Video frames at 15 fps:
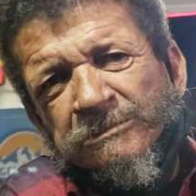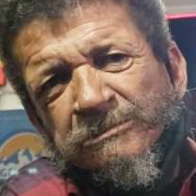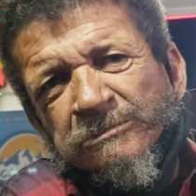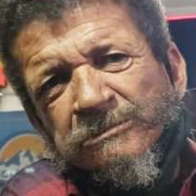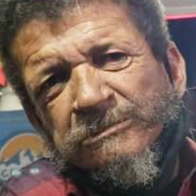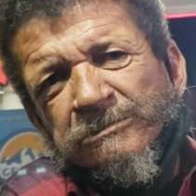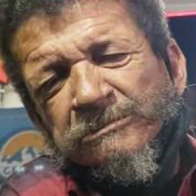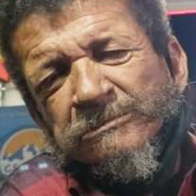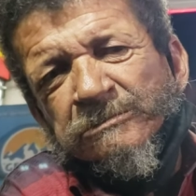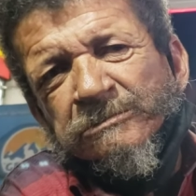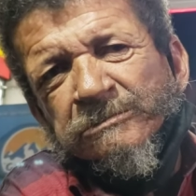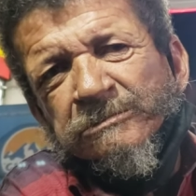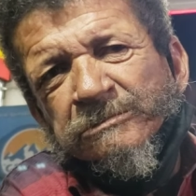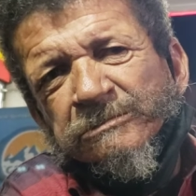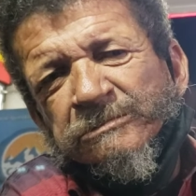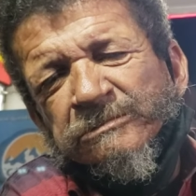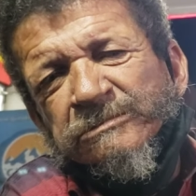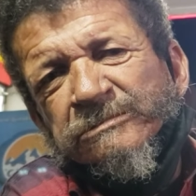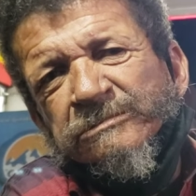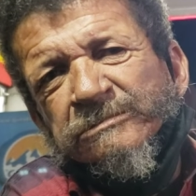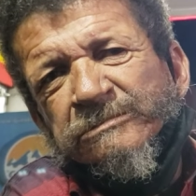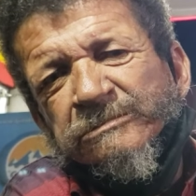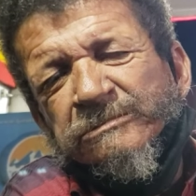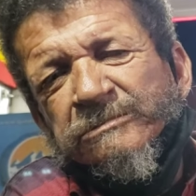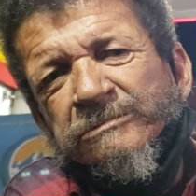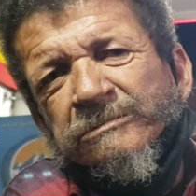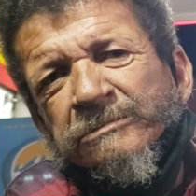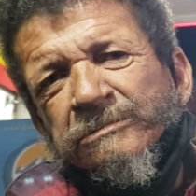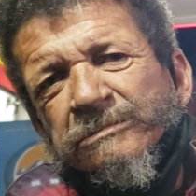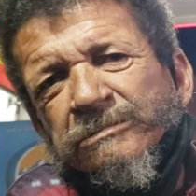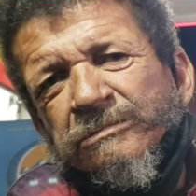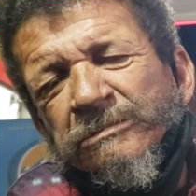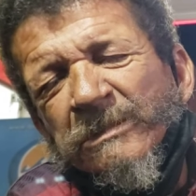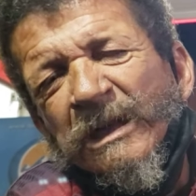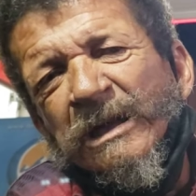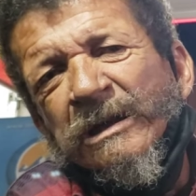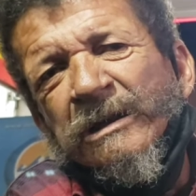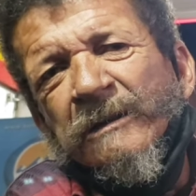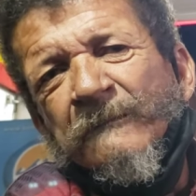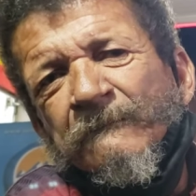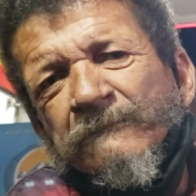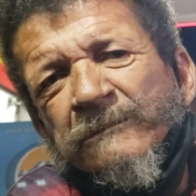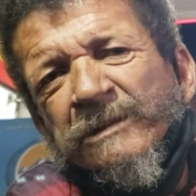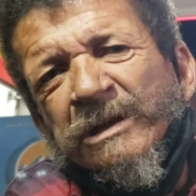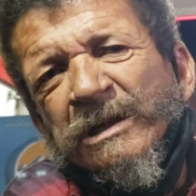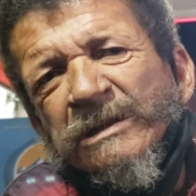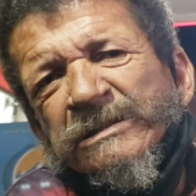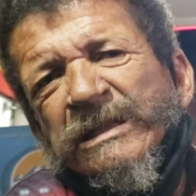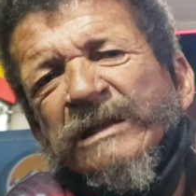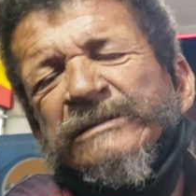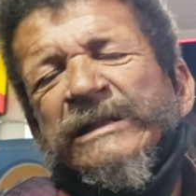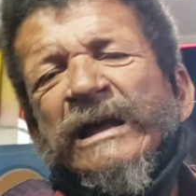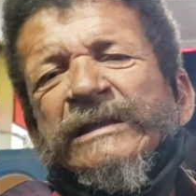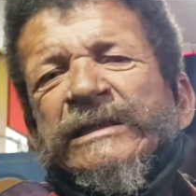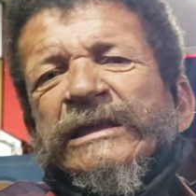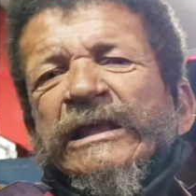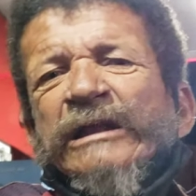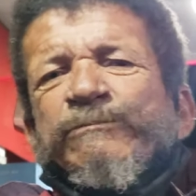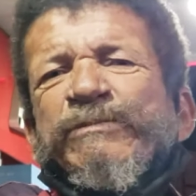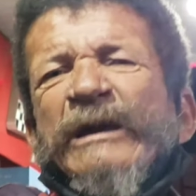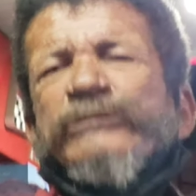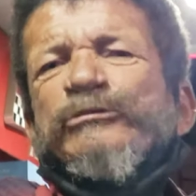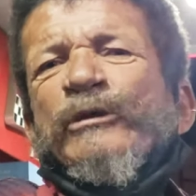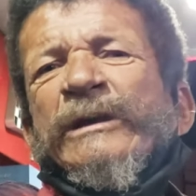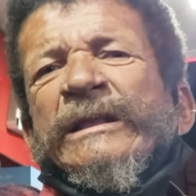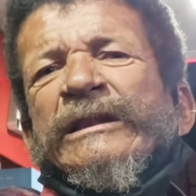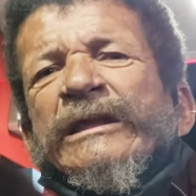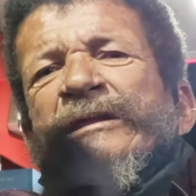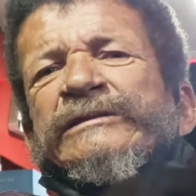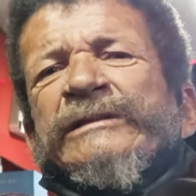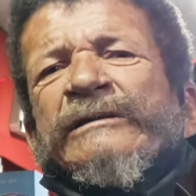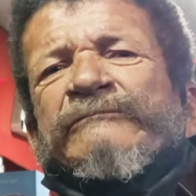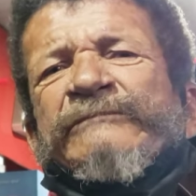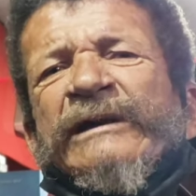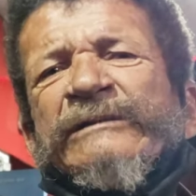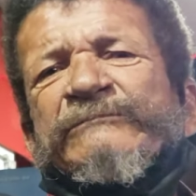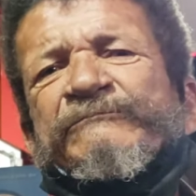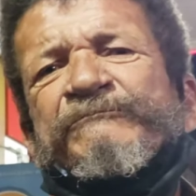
Cara covarde, né, cara? Covarde. O cara é covarde. Né, e ele perdoou ele ainda, pai.